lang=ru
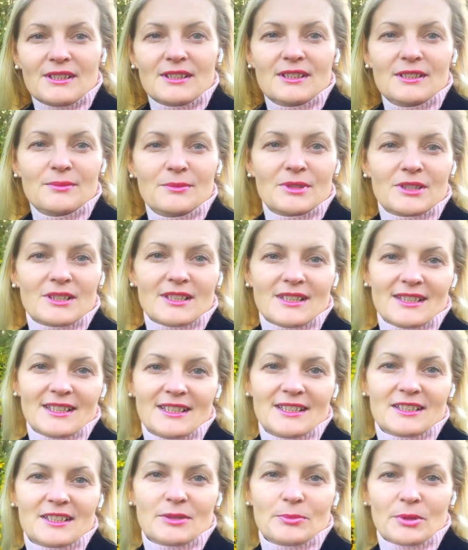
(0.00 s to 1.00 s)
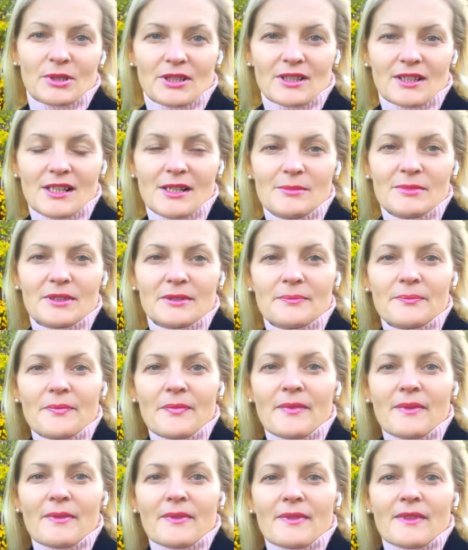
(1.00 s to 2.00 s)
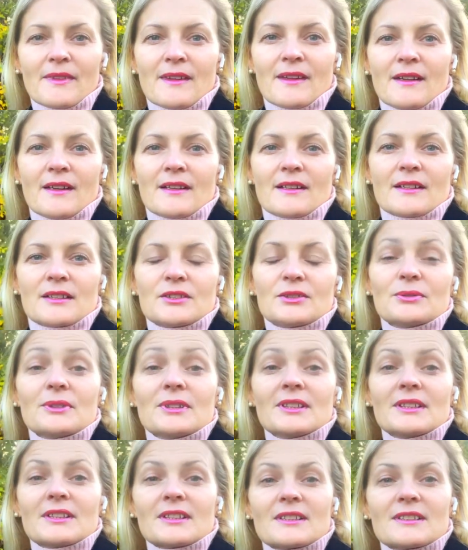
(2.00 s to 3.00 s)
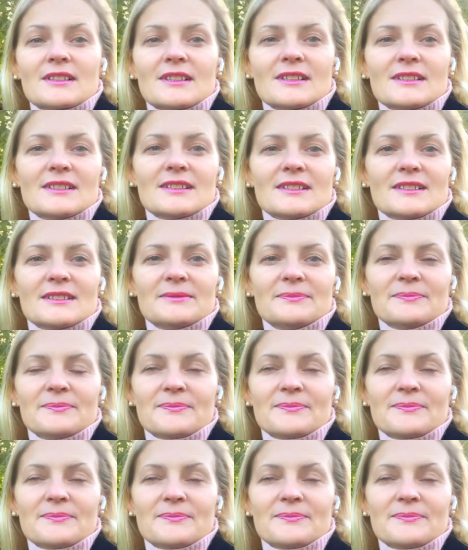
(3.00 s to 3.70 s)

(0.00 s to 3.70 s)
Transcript: именно этой программы, которая когда-то